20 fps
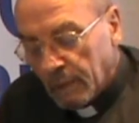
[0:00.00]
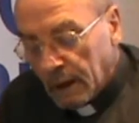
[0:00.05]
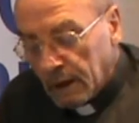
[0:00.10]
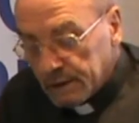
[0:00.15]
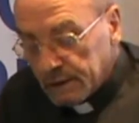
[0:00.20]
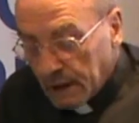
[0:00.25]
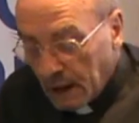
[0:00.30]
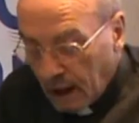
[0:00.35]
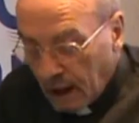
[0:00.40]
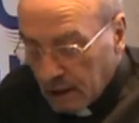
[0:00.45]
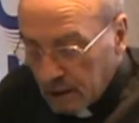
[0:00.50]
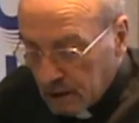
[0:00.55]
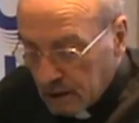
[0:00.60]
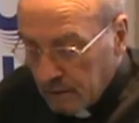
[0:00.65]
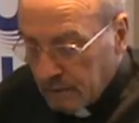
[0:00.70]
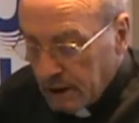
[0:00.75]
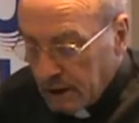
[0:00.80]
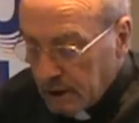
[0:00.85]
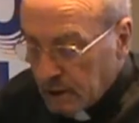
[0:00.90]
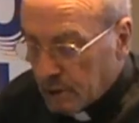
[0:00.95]
Sarà anche
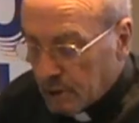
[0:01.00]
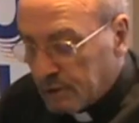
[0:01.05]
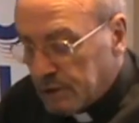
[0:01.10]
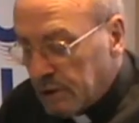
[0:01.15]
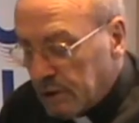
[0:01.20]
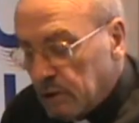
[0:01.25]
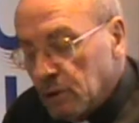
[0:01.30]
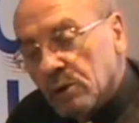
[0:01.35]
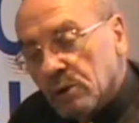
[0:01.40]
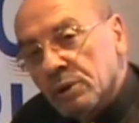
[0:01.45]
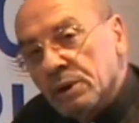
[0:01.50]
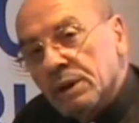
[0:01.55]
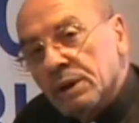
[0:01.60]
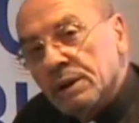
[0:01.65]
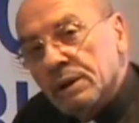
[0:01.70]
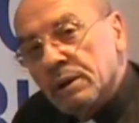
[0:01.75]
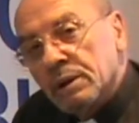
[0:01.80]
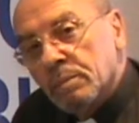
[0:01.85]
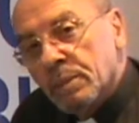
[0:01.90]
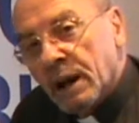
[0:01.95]
vero,
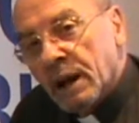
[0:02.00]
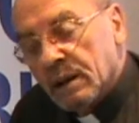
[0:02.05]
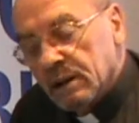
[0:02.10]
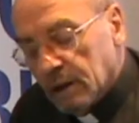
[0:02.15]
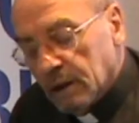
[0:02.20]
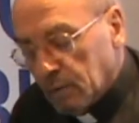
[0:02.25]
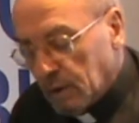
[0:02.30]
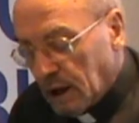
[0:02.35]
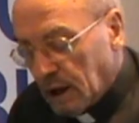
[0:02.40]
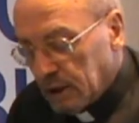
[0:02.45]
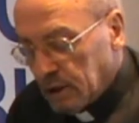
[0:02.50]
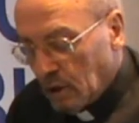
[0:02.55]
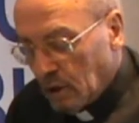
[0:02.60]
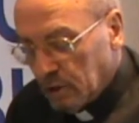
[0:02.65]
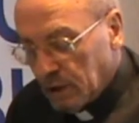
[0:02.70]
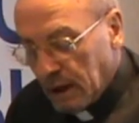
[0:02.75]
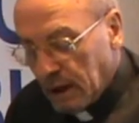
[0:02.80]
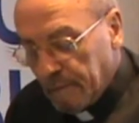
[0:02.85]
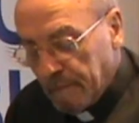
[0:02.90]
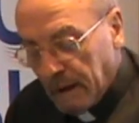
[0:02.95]
Signore, riprende quella
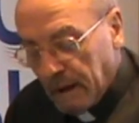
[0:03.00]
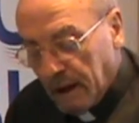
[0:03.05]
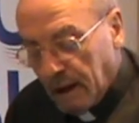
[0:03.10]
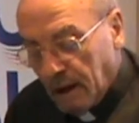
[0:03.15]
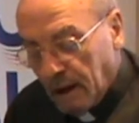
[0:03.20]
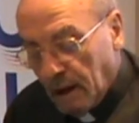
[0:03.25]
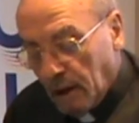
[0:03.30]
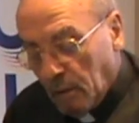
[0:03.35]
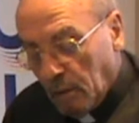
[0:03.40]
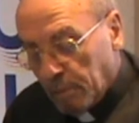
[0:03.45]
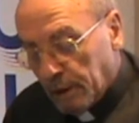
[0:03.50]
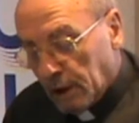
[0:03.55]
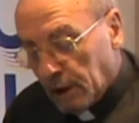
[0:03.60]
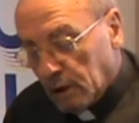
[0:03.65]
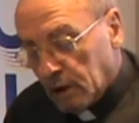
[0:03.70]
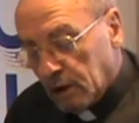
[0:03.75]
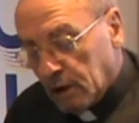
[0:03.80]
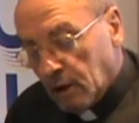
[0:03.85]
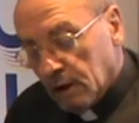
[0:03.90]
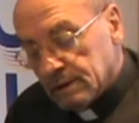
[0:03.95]
donna, però
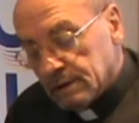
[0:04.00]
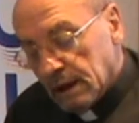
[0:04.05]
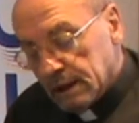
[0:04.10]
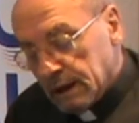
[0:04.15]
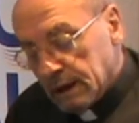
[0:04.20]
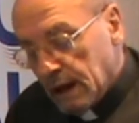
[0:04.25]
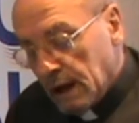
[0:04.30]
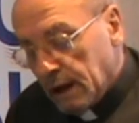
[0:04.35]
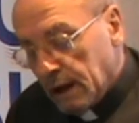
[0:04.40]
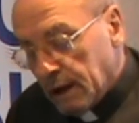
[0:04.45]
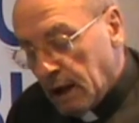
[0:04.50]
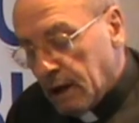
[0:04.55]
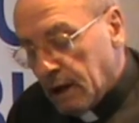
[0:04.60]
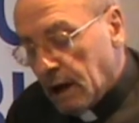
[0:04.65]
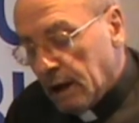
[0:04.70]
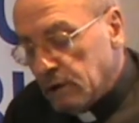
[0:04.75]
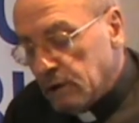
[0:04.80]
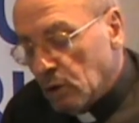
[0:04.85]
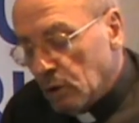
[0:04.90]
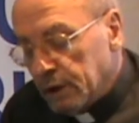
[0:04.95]
ricordati che anche i
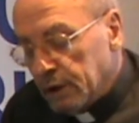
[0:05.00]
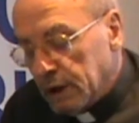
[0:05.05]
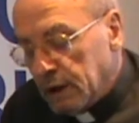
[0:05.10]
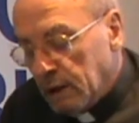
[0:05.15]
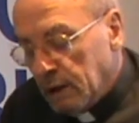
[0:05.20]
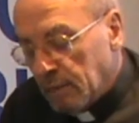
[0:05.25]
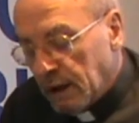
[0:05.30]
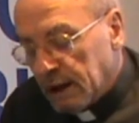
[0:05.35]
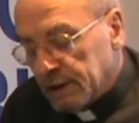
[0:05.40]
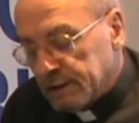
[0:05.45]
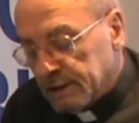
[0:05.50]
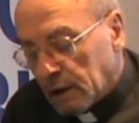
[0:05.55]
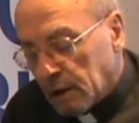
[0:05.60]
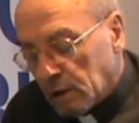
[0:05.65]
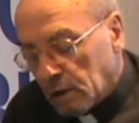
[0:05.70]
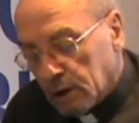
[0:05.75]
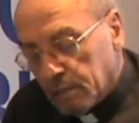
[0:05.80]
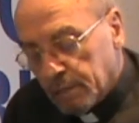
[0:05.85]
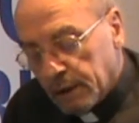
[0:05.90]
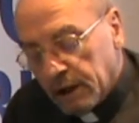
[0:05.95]
cagnolini
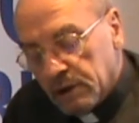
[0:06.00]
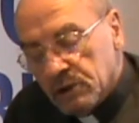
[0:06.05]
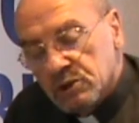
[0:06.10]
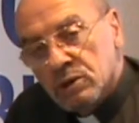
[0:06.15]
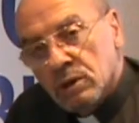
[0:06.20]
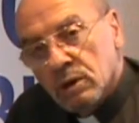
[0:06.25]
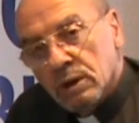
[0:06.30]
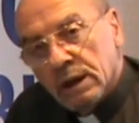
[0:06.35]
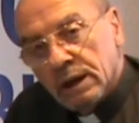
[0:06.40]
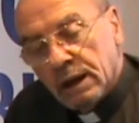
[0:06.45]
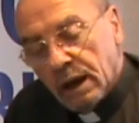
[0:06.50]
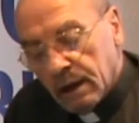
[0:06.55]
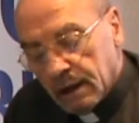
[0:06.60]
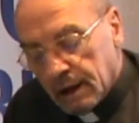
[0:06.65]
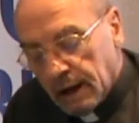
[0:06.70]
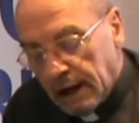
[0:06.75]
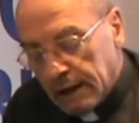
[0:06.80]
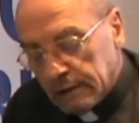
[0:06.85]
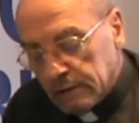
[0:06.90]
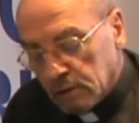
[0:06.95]
mangiano le briciole che
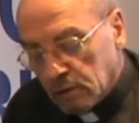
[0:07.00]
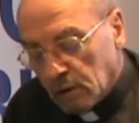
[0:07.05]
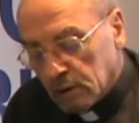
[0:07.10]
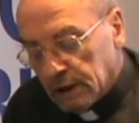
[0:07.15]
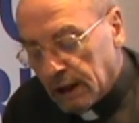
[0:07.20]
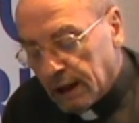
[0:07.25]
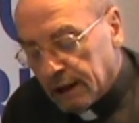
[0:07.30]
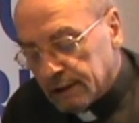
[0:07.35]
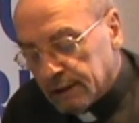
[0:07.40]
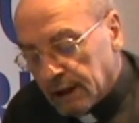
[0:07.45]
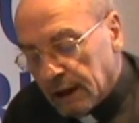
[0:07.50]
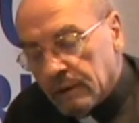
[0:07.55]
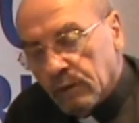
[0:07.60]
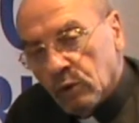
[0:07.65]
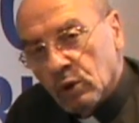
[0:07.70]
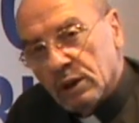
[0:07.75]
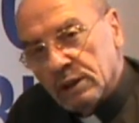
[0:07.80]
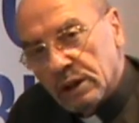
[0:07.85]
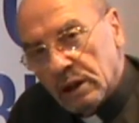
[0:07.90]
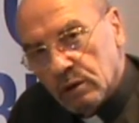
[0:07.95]
cadono dalla
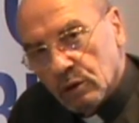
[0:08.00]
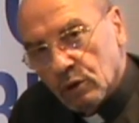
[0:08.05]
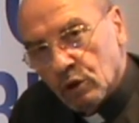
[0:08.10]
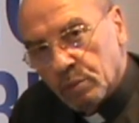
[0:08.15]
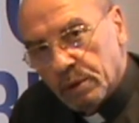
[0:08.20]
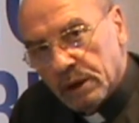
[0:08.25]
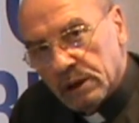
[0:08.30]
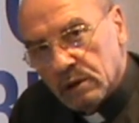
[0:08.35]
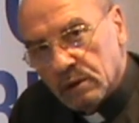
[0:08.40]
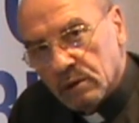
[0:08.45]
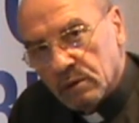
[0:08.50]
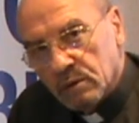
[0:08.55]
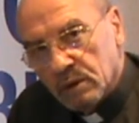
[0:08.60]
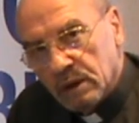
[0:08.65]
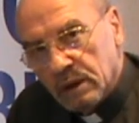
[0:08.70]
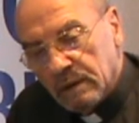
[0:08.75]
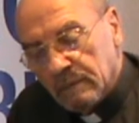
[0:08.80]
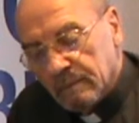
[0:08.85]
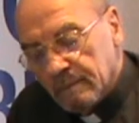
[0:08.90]
tavola dei loro padroni.